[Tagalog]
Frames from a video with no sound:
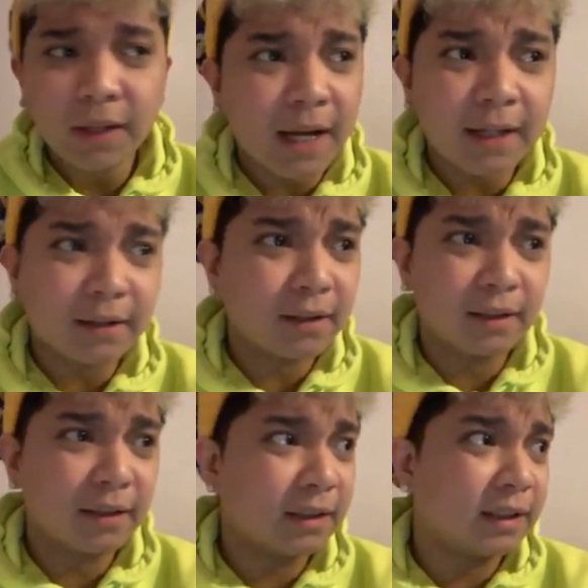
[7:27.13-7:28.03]
kahit,
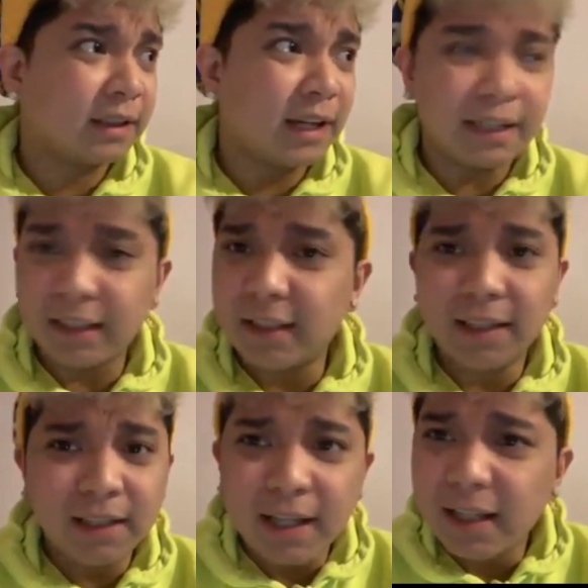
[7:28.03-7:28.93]
kahit
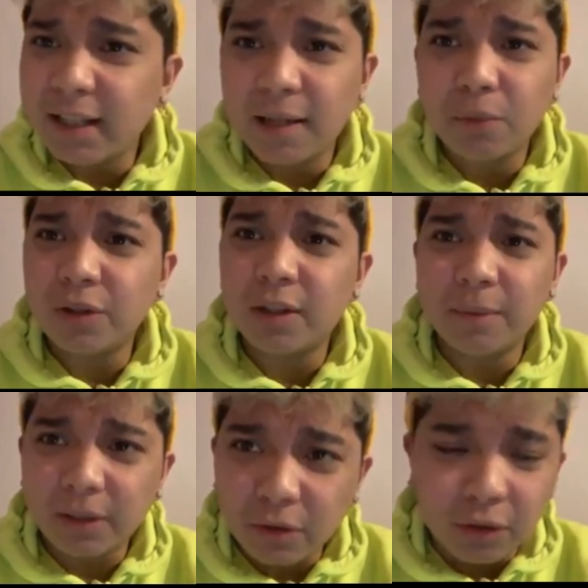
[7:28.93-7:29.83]
hinihila-hila mo yung
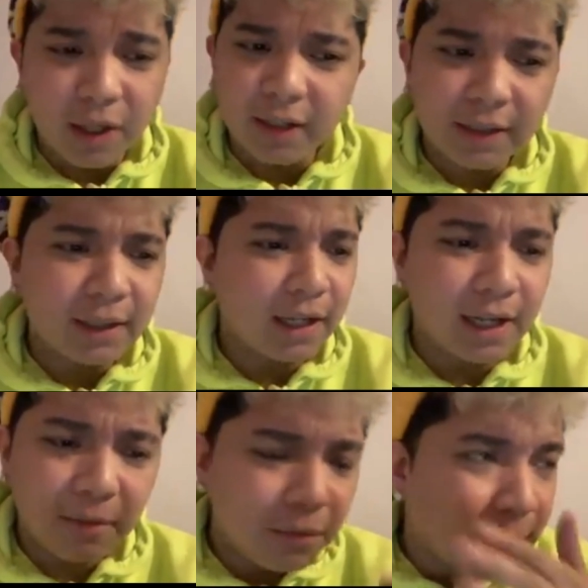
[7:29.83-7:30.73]
damit ko, nakita nila.
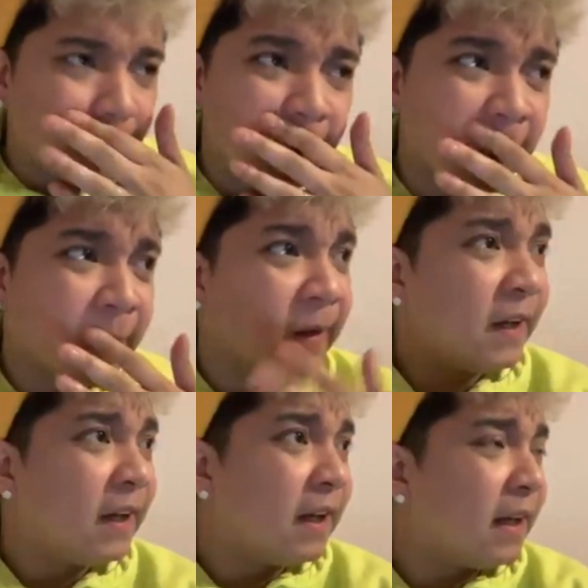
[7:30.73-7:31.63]
Alam mo yan.
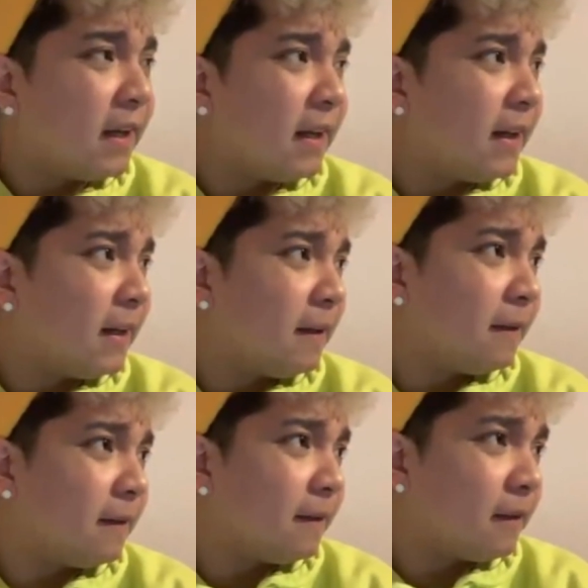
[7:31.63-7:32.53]

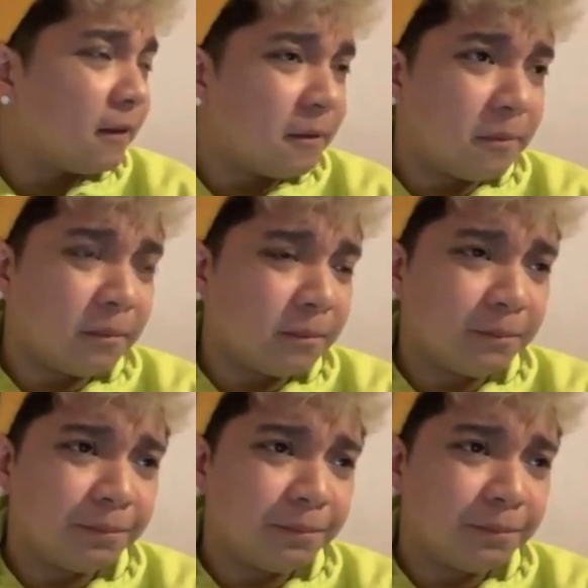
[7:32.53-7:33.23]
And, um,